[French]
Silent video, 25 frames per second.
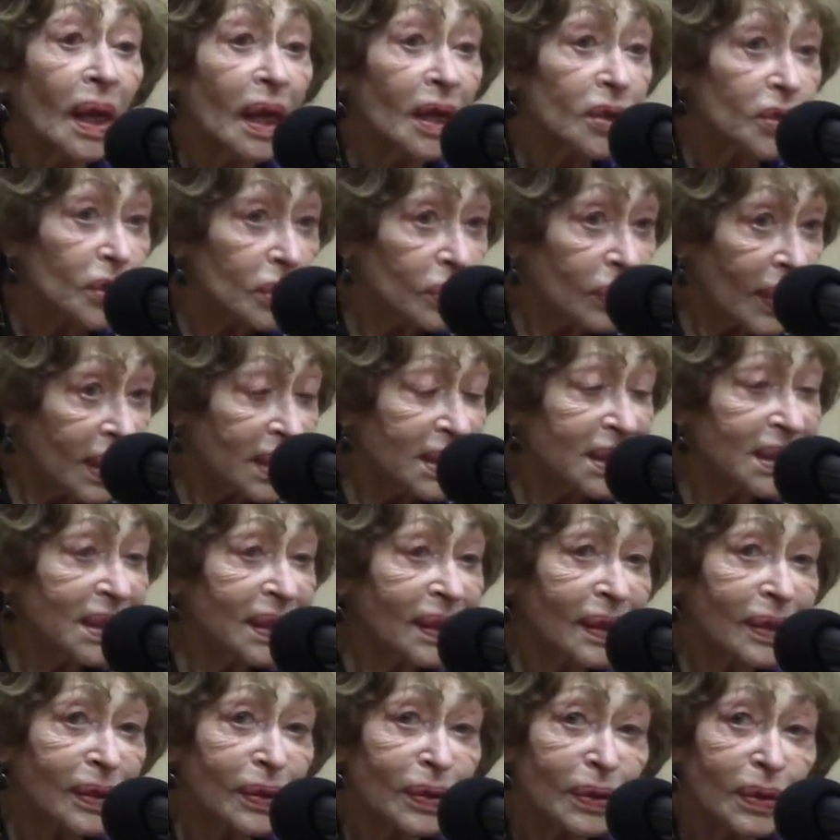Et je dois
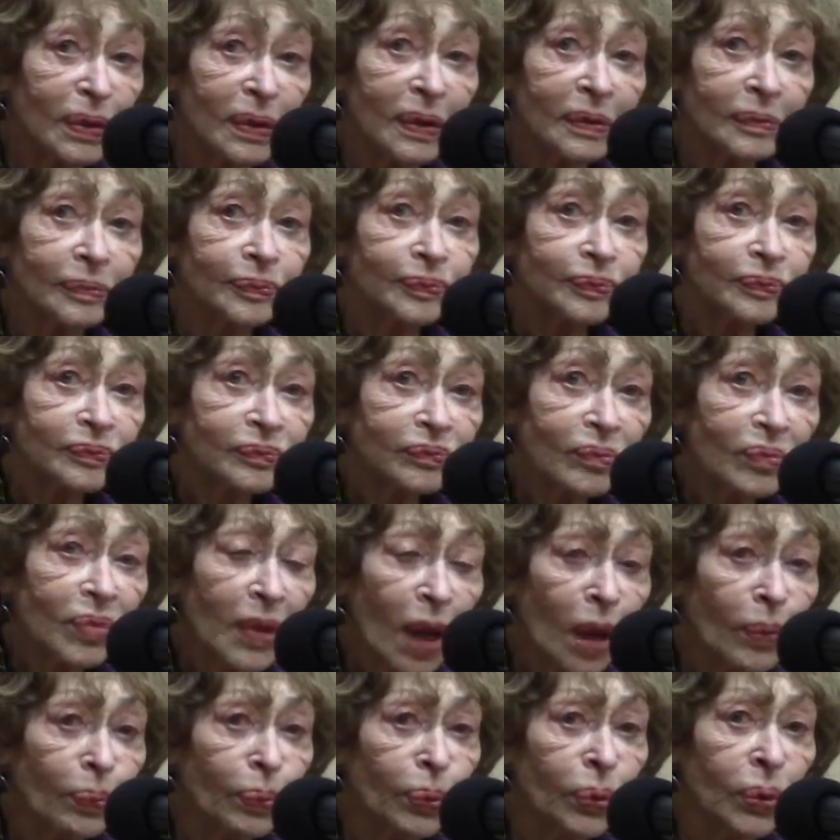dire que
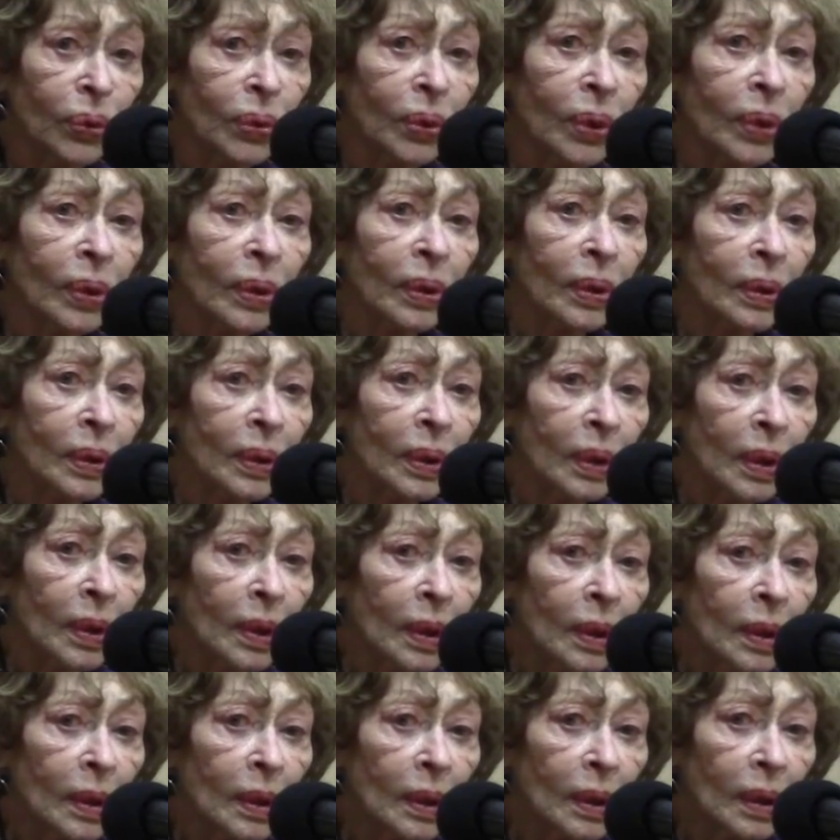pour euh,
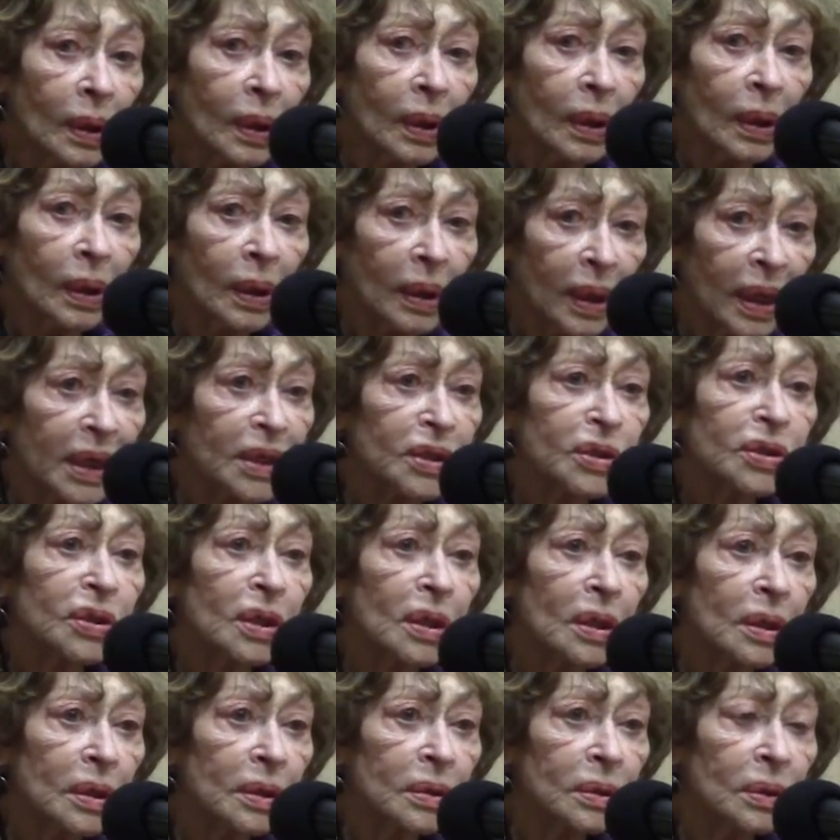les,
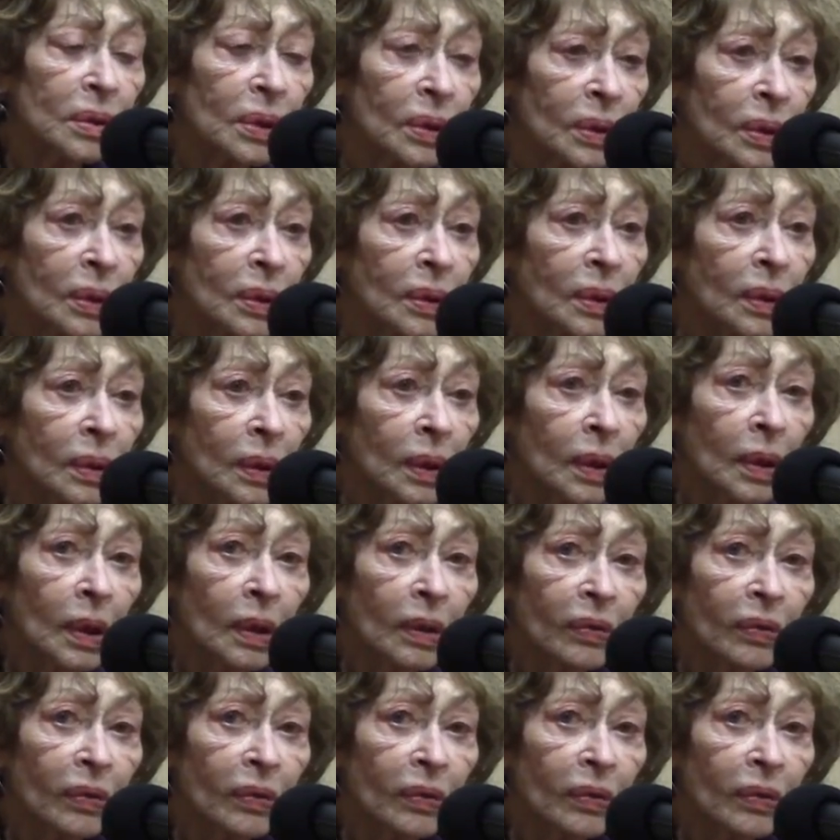jeunes